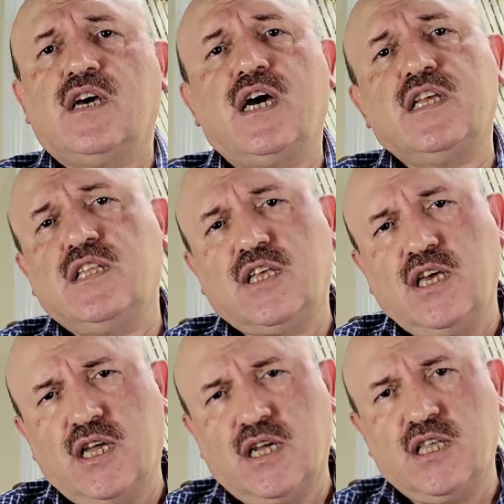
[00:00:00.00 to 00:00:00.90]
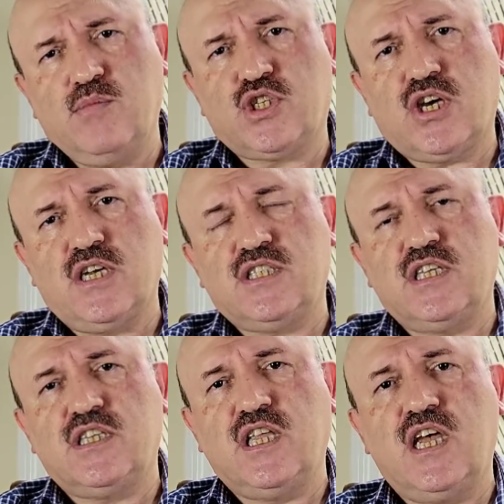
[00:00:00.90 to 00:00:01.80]
tarihteki herhangi bir
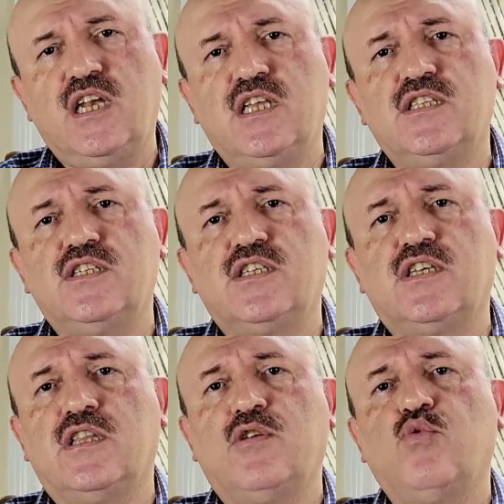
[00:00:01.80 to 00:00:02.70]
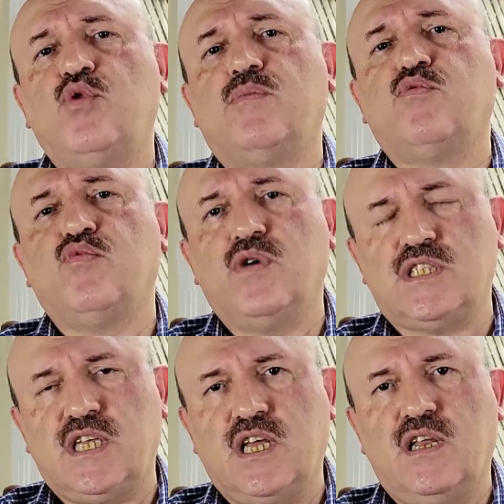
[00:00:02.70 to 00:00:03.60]
şahsiyeti değerlendirirken de öyle bir
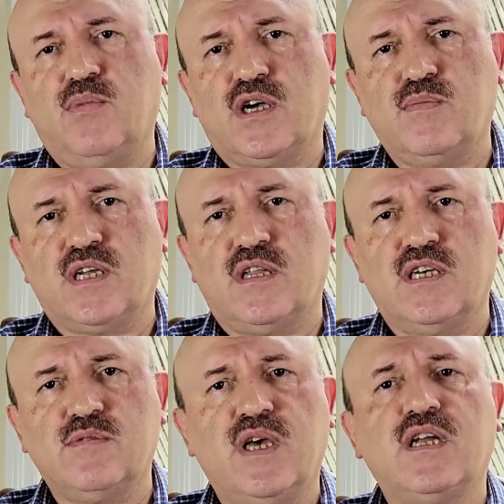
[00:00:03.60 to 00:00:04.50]
muvazeneyle bakmak lazım.